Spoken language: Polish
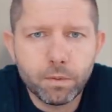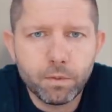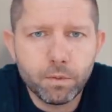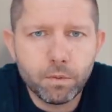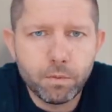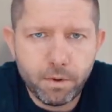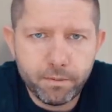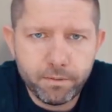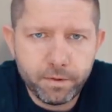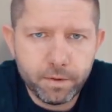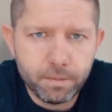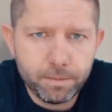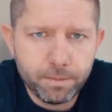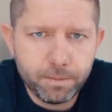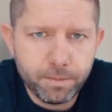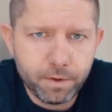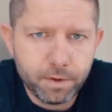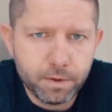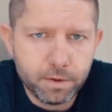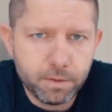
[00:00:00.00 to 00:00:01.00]
umowy
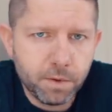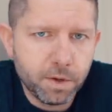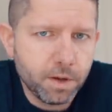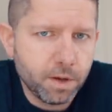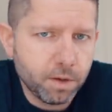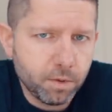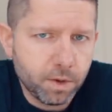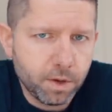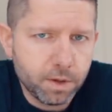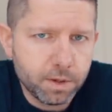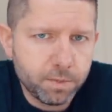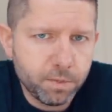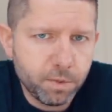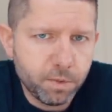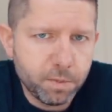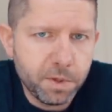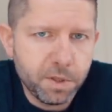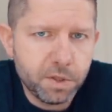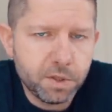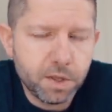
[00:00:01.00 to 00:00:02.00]
porozumienia, która jest
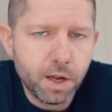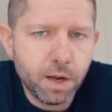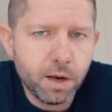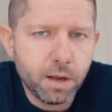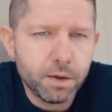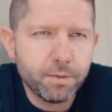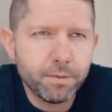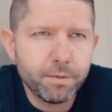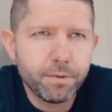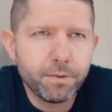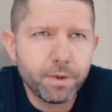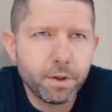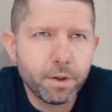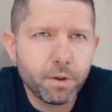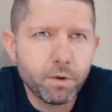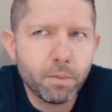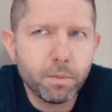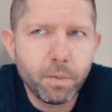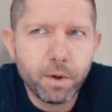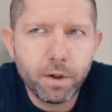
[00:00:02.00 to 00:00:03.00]
publiczna, ale
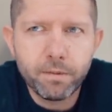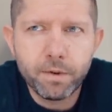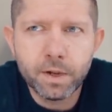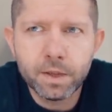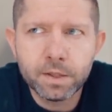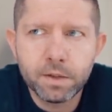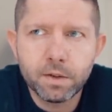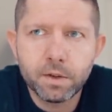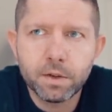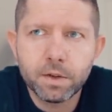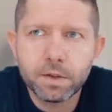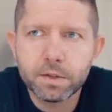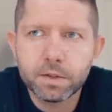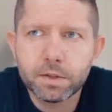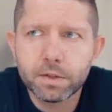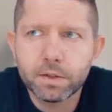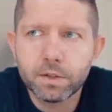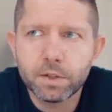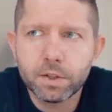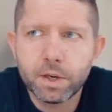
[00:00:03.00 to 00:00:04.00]
według mojej wiedzy to
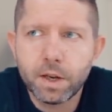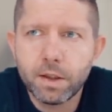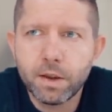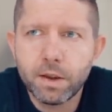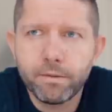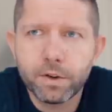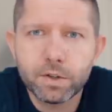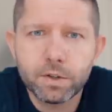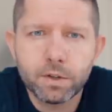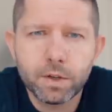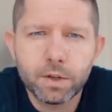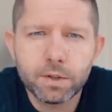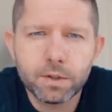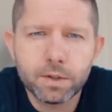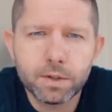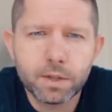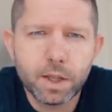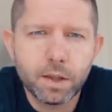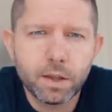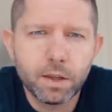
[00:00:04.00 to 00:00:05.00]
jest średnia ważona z
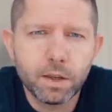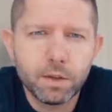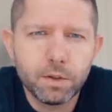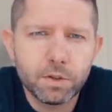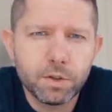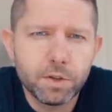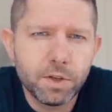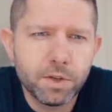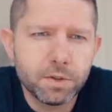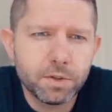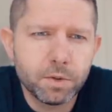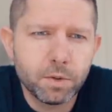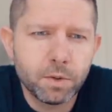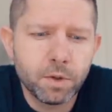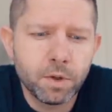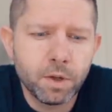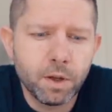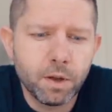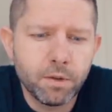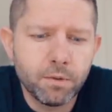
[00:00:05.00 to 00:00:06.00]
ostatnich 30
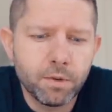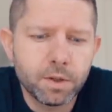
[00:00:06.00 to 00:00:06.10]
dni,